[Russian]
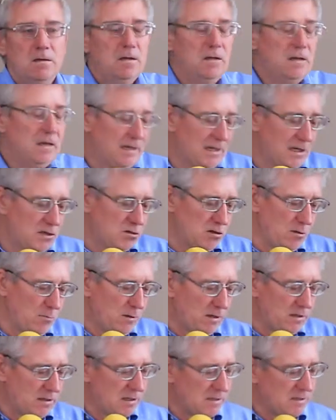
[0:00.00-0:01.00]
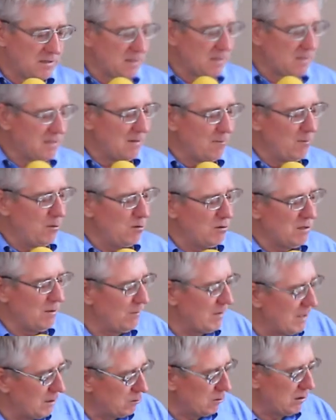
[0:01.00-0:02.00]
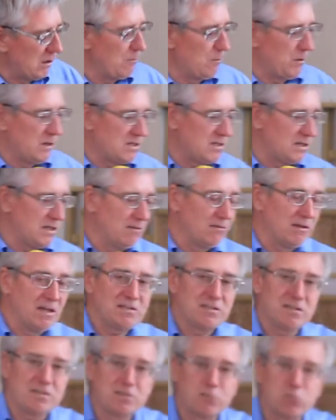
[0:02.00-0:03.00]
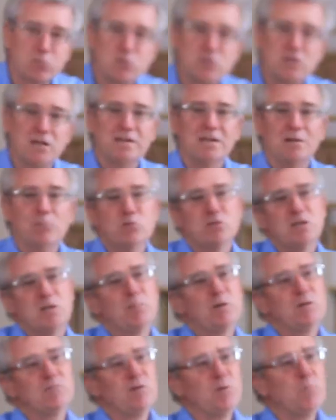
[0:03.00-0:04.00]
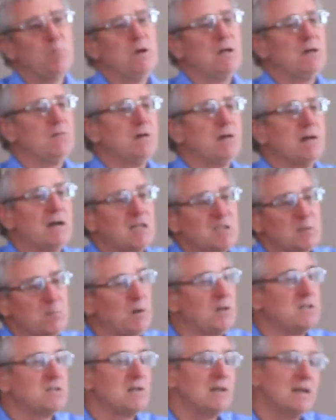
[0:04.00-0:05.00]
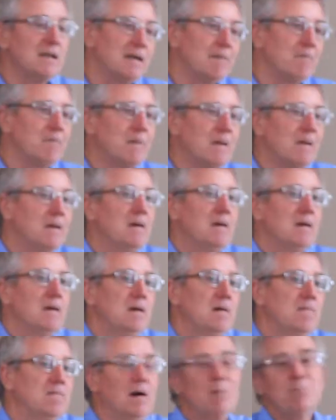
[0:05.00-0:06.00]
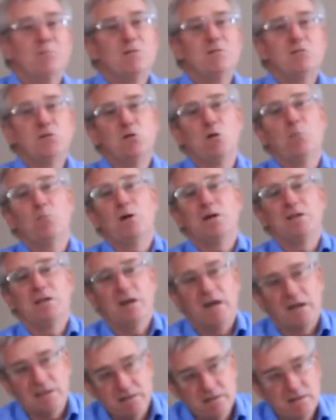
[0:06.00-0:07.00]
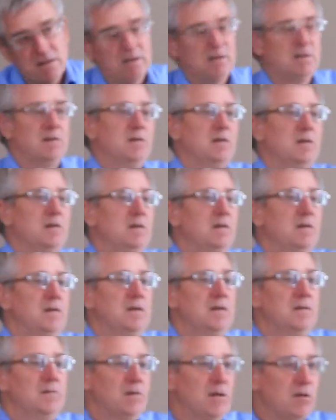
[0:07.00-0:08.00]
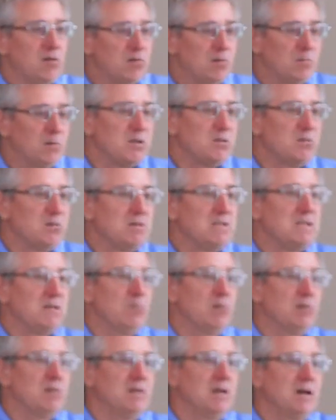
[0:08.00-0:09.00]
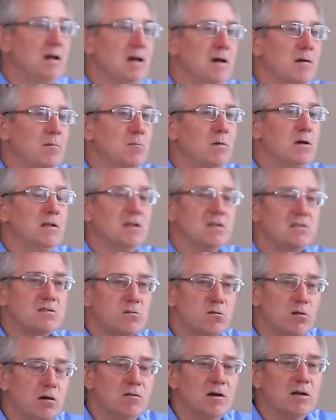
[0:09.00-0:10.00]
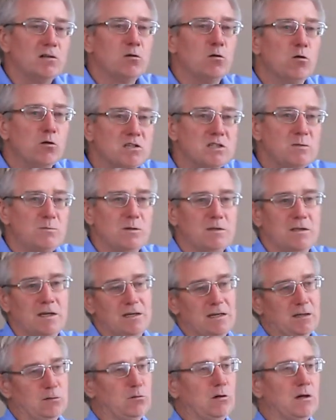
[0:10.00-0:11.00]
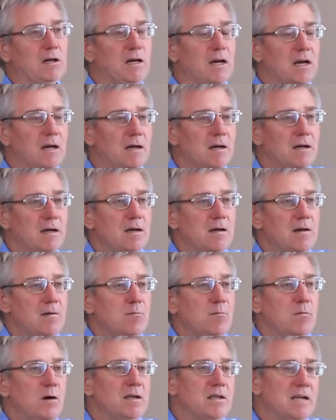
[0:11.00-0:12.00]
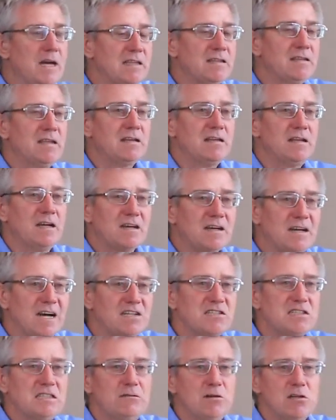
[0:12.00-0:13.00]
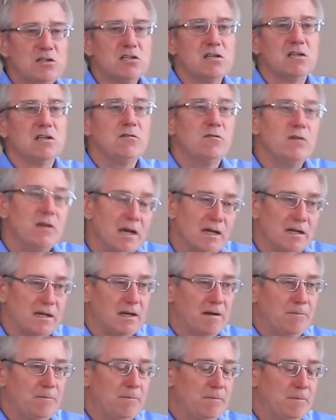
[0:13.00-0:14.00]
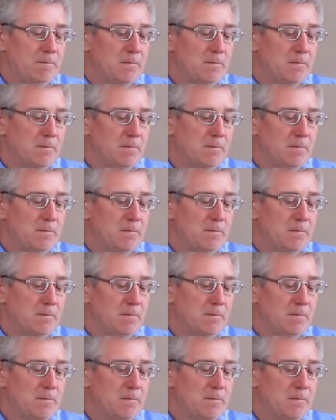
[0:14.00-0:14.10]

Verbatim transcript: и я хочу обратиться к тем людям, которые пришли в наше служение. Может быть, вы первый раз пришли, вам не все понятно. Но я думаю, что сегодня было слово от Господа, которое понятно для каждого человека.